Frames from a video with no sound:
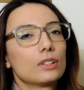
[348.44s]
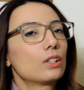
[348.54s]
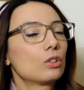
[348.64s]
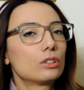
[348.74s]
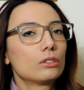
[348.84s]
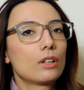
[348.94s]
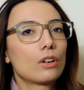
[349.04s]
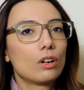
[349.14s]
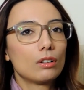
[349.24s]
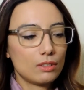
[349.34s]
quindi
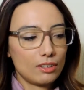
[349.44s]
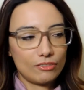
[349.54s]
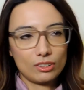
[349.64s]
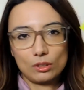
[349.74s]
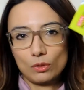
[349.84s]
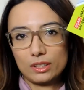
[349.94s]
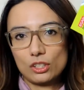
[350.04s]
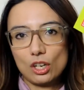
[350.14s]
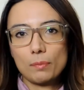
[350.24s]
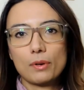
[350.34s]
continuerò, infatti
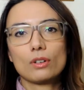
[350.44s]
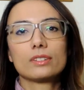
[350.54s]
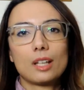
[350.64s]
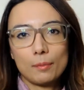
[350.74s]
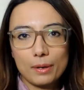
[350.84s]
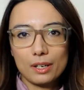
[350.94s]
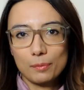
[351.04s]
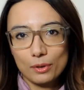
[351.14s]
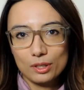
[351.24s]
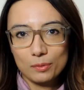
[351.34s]
questa è già pronta, per
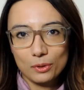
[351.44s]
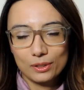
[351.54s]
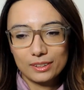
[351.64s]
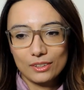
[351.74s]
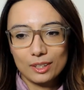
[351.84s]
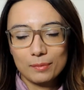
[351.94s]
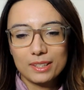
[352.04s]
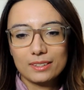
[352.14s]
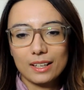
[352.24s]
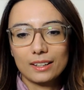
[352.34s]
il prossimo coltello da
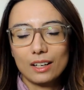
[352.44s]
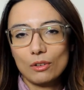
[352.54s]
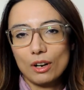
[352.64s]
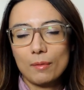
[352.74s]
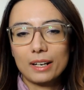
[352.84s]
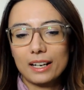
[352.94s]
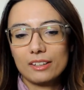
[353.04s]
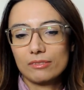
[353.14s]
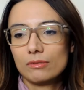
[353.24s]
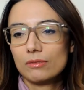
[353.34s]
bistecca, ora
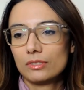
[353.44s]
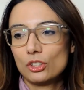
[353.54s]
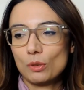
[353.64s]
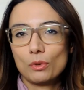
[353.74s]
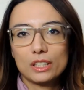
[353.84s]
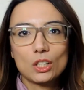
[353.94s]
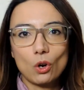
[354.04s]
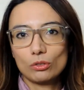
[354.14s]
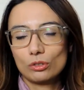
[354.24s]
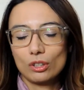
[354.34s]
magari diciamo li
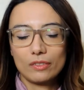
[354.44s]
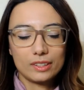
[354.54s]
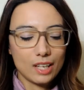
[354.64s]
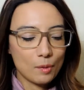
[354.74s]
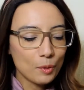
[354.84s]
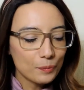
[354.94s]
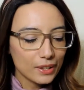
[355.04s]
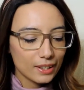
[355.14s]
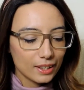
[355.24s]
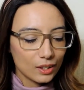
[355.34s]
conto e vediamo
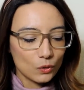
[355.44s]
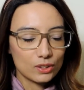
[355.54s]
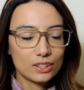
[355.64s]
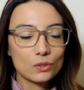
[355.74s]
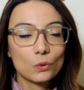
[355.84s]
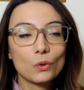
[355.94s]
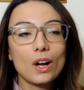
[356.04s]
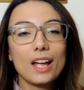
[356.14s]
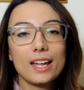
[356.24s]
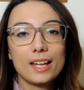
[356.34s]
quanti
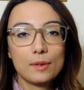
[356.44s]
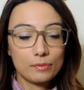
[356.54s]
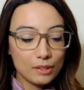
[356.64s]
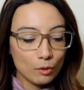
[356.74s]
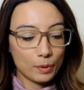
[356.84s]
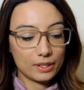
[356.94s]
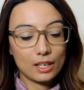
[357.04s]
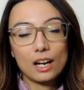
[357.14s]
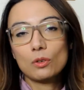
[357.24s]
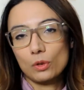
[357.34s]
sono, e devo
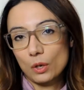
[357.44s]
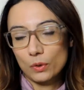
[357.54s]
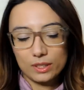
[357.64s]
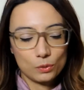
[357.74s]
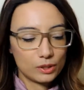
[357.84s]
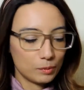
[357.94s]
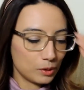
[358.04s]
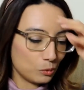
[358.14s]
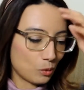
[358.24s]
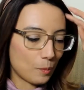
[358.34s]
prendere ancora questi
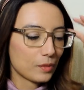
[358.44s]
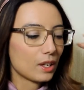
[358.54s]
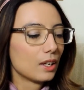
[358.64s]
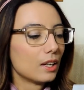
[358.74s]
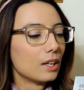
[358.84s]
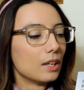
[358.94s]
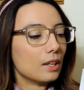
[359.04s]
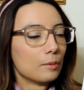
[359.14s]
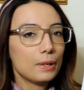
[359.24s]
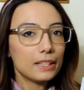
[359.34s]
ultimi due.
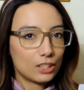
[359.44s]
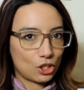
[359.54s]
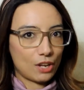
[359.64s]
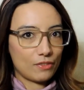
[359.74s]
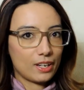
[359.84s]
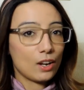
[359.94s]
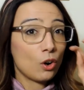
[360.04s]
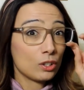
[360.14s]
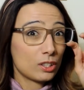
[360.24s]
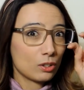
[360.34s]
Per ricevere
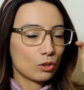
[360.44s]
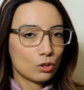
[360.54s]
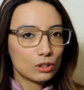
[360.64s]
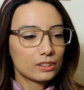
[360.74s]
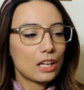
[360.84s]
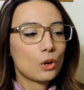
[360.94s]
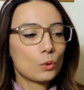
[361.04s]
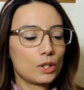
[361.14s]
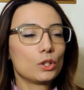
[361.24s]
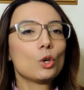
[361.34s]
ogni singolo
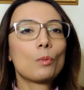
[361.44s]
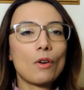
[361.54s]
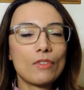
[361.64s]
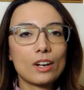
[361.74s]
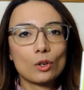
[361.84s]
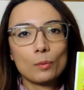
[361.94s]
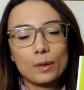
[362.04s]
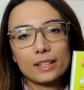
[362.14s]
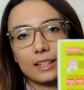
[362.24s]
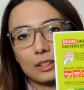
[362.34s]
coltello, quindi dopo aver
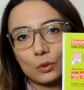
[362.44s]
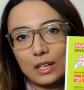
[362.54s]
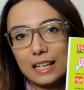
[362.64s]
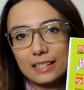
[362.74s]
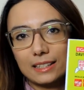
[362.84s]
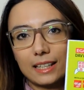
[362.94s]
completato la